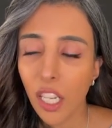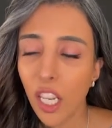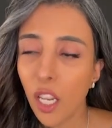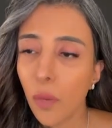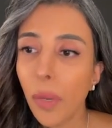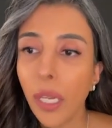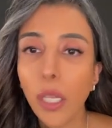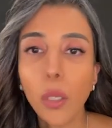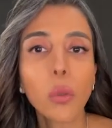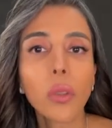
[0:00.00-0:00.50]

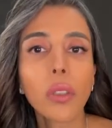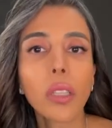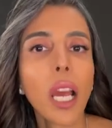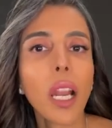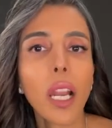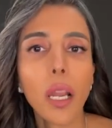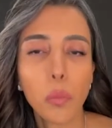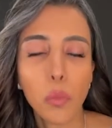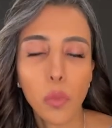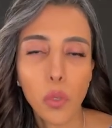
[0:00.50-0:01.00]
لما يكون
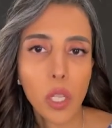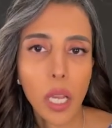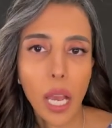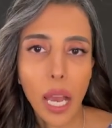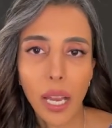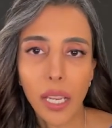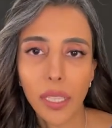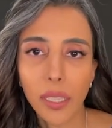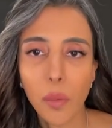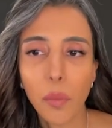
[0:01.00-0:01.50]
طلب
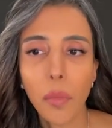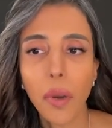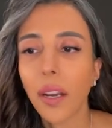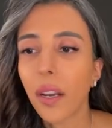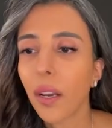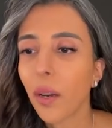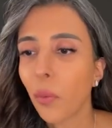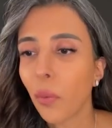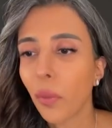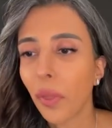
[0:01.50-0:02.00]
مساعدة
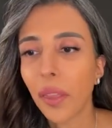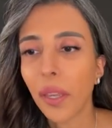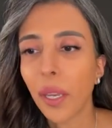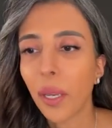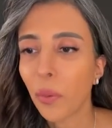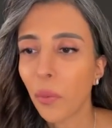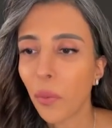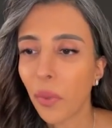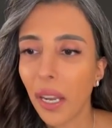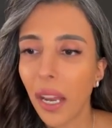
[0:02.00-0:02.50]
مرة
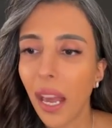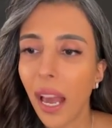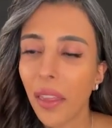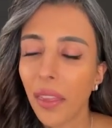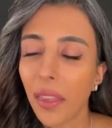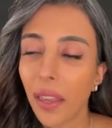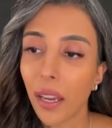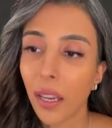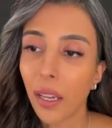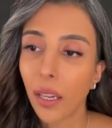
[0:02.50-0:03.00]
واثنين
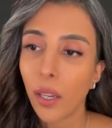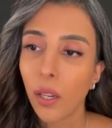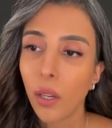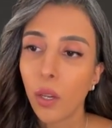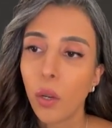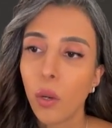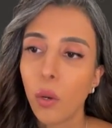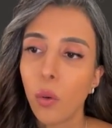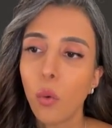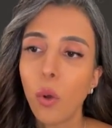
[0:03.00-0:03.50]
وثلاثة
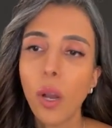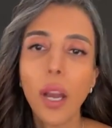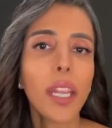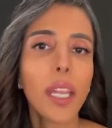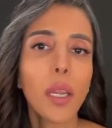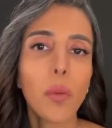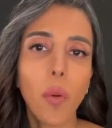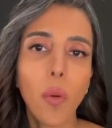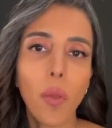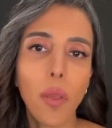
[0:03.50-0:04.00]

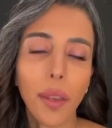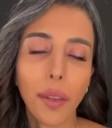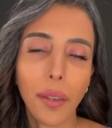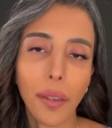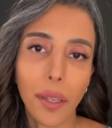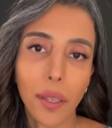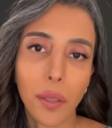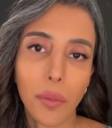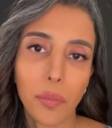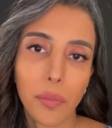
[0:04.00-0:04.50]
وخيبوا
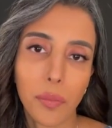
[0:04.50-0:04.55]
ظنه